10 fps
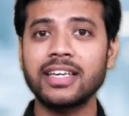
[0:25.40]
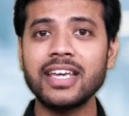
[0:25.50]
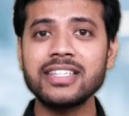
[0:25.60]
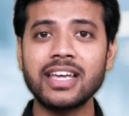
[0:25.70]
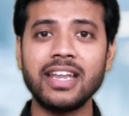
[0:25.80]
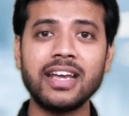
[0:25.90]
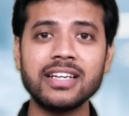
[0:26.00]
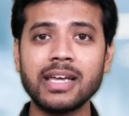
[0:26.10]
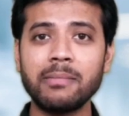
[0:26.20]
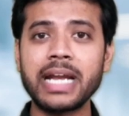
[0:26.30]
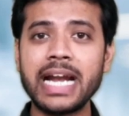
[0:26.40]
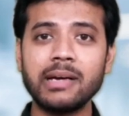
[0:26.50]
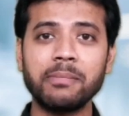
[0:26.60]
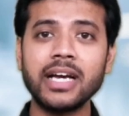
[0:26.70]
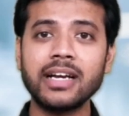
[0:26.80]
किस तरीके से ब्रांड
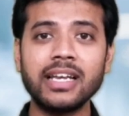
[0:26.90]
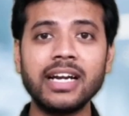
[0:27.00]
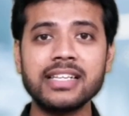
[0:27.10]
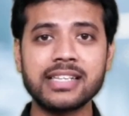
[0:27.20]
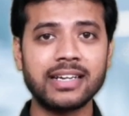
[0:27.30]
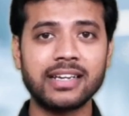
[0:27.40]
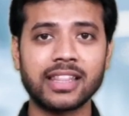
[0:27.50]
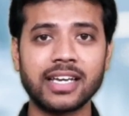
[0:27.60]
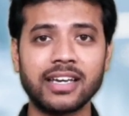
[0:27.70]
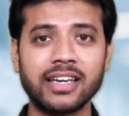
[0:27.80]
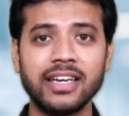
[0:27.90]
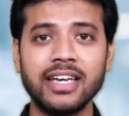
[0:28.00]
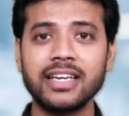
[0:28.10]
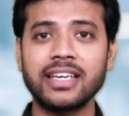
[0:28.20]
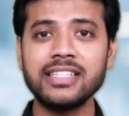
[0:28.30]
अपना कलर डिसाइड करता है
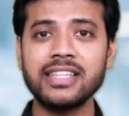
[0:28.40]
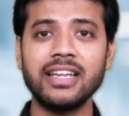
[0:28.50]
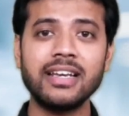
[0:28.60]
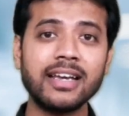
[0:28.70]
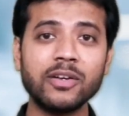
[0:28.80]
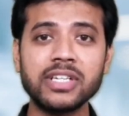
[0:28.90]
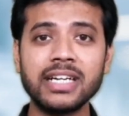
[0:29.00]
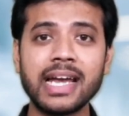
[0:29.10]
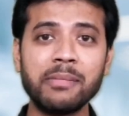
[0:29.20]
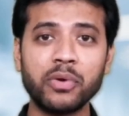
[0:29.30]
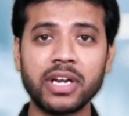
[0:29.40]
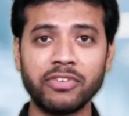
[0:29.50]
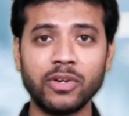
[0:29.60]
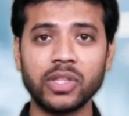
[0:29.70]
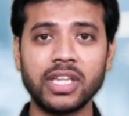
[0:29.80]
किस तरीके की उसकी
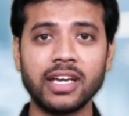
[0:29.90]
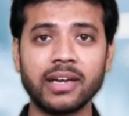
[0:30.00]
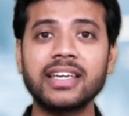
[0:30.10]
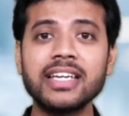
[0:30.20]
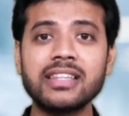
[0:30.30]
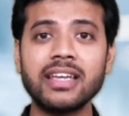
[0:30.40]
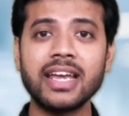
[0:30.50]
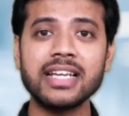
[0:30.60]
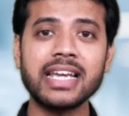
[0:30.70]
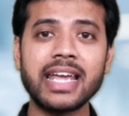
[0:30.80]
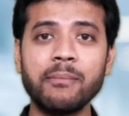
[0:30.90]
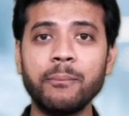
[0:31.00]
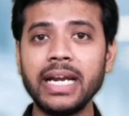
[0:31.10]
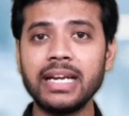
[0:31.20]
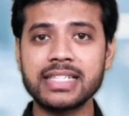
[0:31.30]
टाइपोग्राफी होती है किस तरीके से
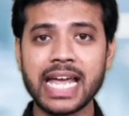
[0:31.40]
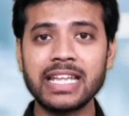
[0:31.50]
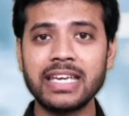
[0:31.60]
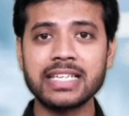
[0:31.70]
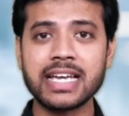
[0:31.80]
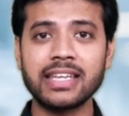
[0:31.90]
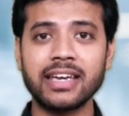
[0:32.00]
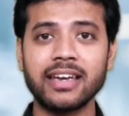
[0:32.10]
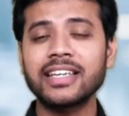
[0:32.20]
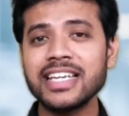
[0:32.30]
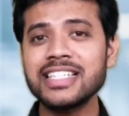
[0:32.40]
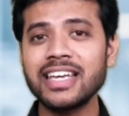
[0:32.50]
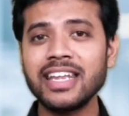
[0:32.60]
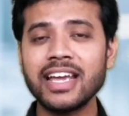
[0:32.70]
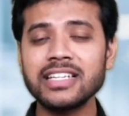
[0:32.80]
कैंपेन डिजाइन किए जाते हैं किस
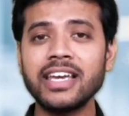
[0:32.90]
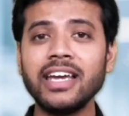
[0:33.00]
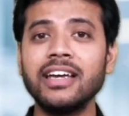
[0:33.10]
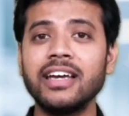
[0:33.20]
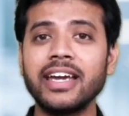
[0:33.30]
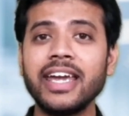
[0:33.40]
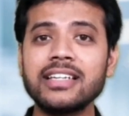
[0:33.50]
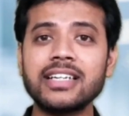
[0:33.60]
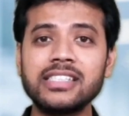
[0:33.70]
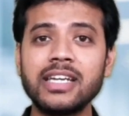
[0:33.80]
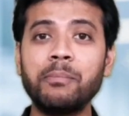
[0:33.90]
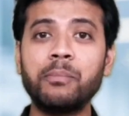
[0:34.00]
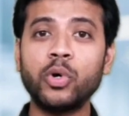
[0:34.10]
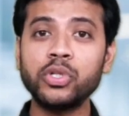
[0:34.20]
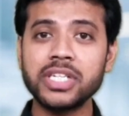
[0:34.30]
तरीके से एक अच्छी
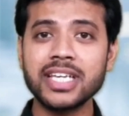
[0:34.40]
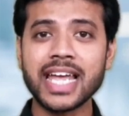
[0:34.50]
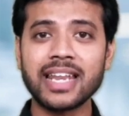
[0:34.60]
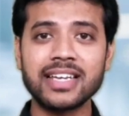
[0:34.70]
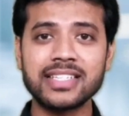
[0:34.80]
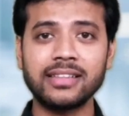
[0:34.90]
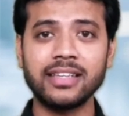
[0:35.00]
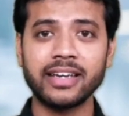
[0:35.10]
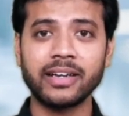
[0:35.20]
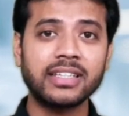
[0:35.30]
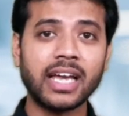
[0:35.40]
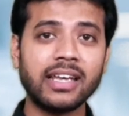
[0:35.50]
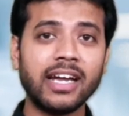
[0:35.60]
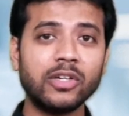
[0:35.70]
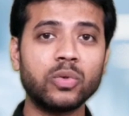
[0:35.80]
पोस्ट डिजाइन की जाती है क्या
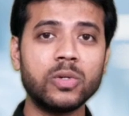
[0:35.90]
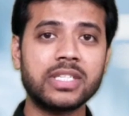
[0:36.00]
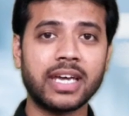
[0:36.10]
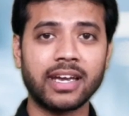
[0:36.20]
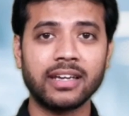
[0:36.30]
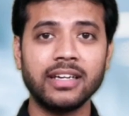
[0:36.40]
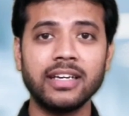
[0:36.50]
क्या टूल्स हैं